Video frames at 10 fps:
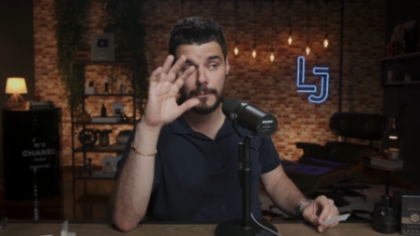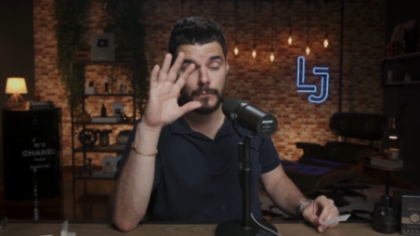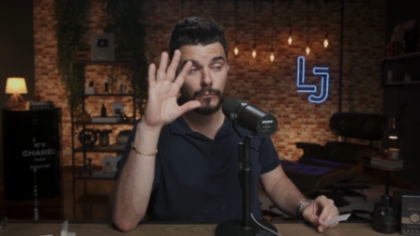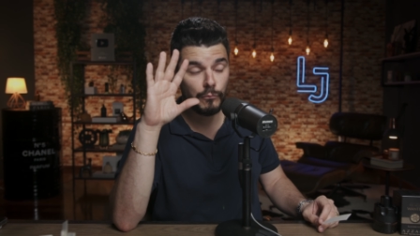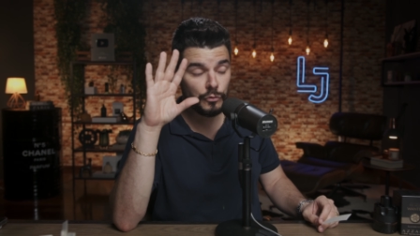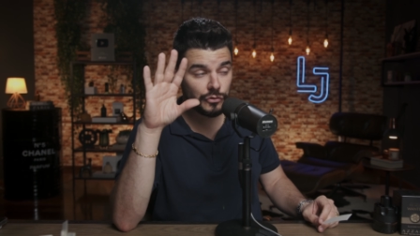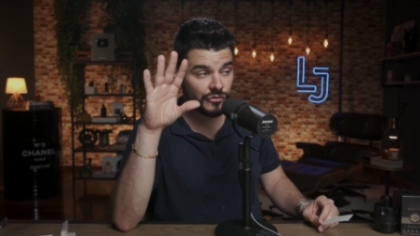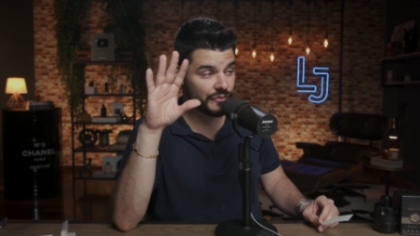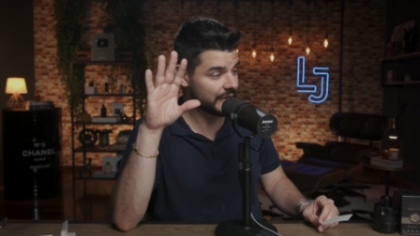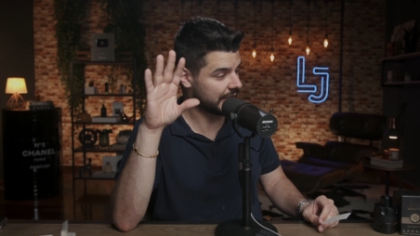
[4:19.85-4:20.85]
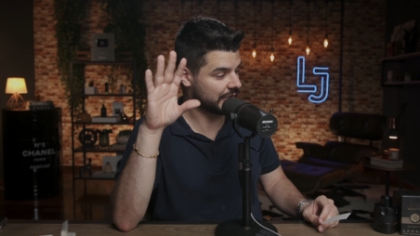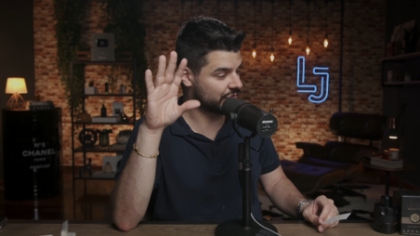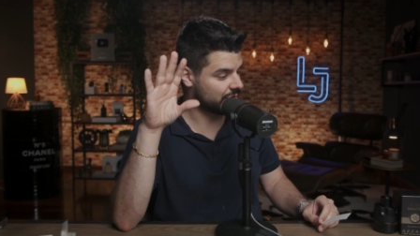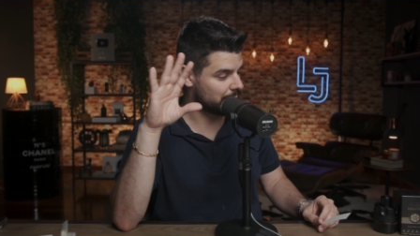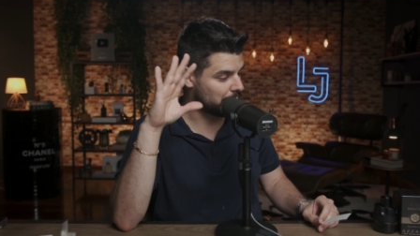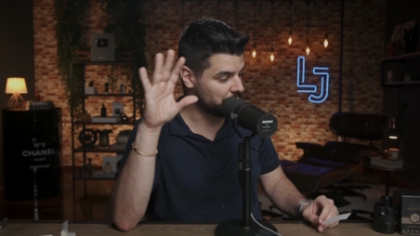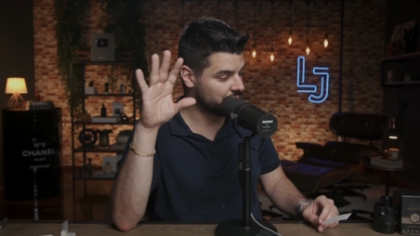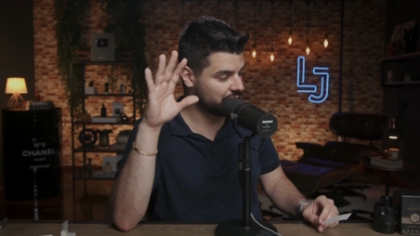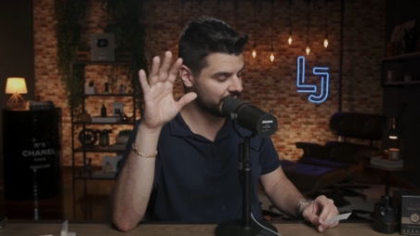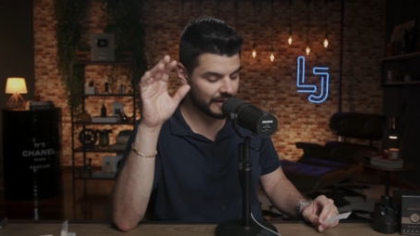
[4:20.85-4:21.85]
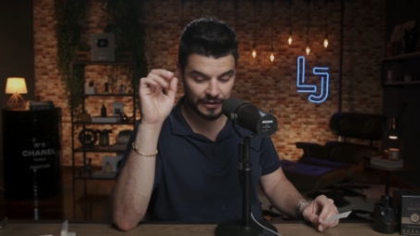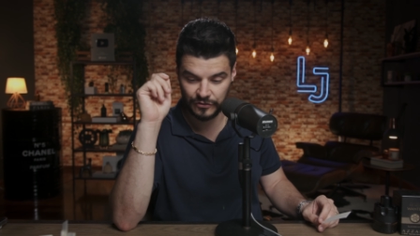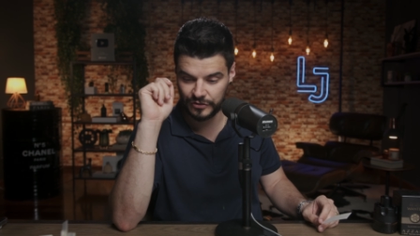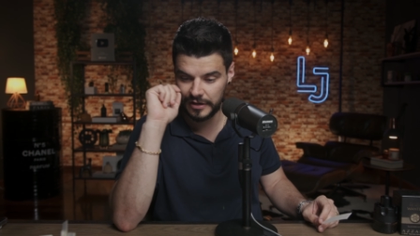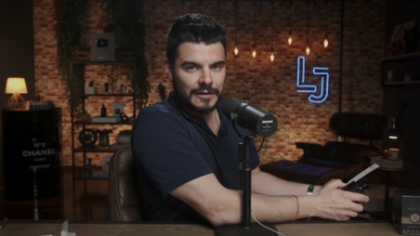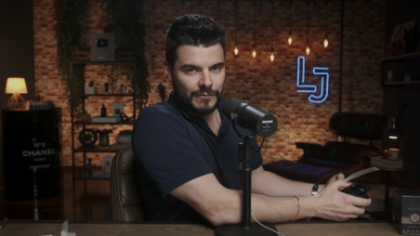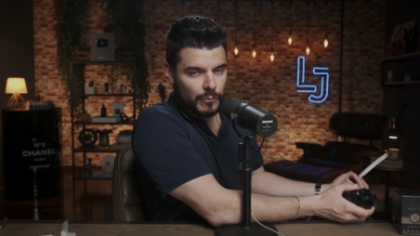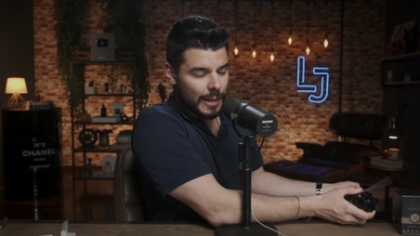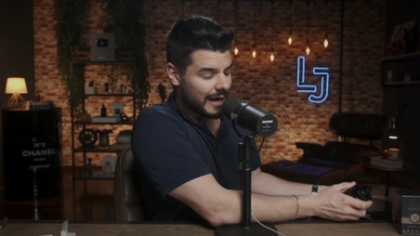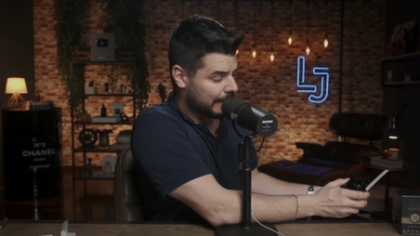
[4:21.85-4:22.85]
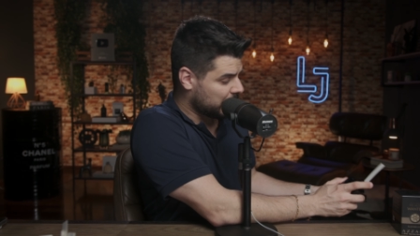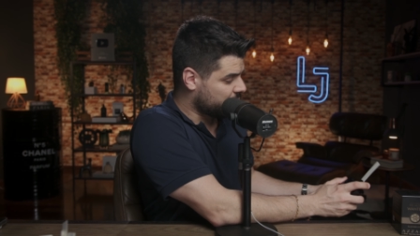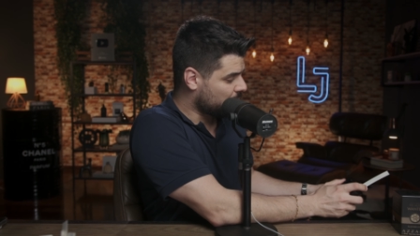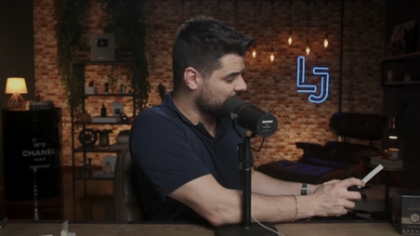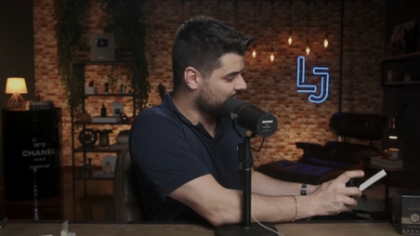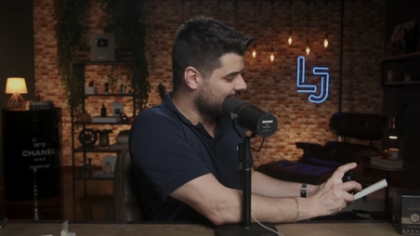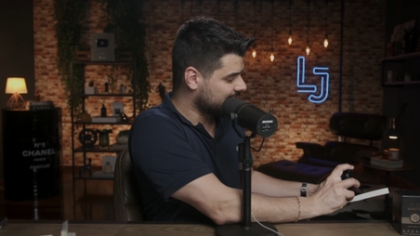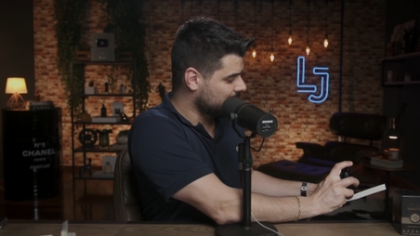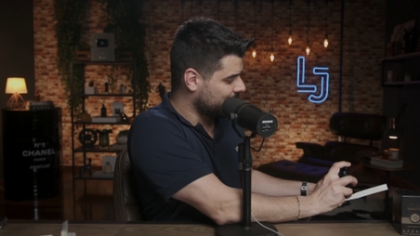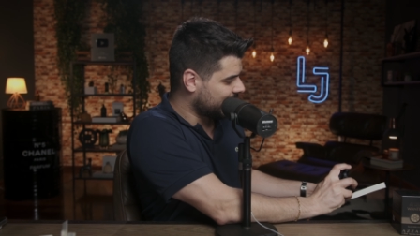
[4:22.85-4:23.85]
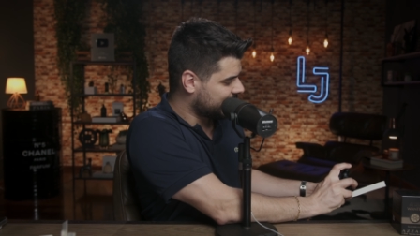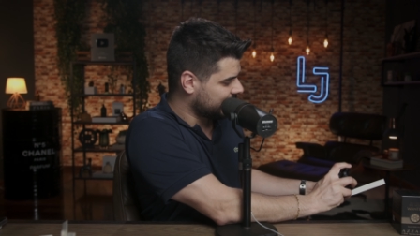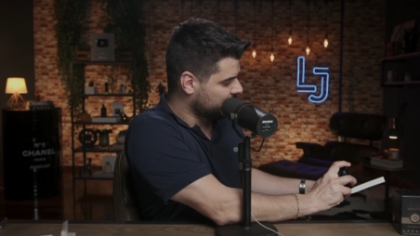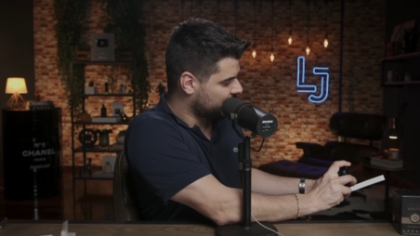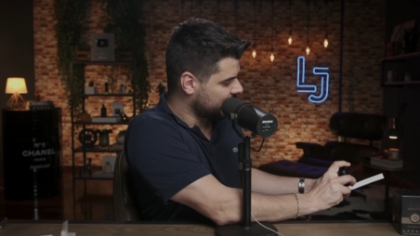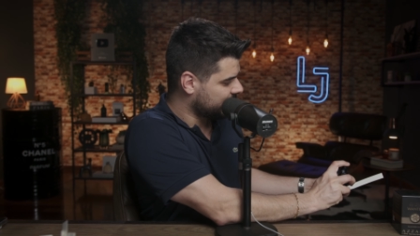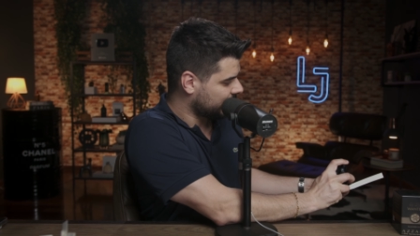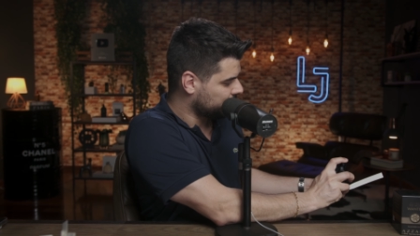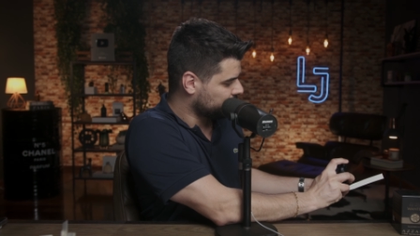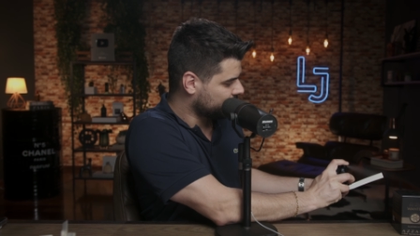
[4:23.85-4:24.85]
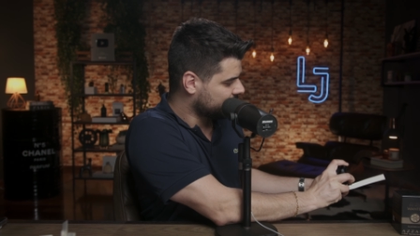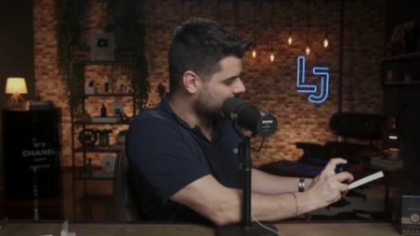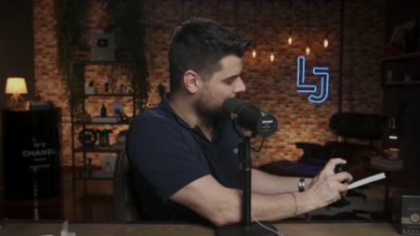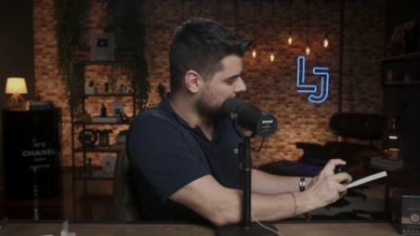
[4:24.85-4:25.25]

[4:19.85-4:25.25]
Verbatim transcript: muito diferente, muito diferente. Vamos lá, galera, vou borrifar ele também aqui na fita, tá?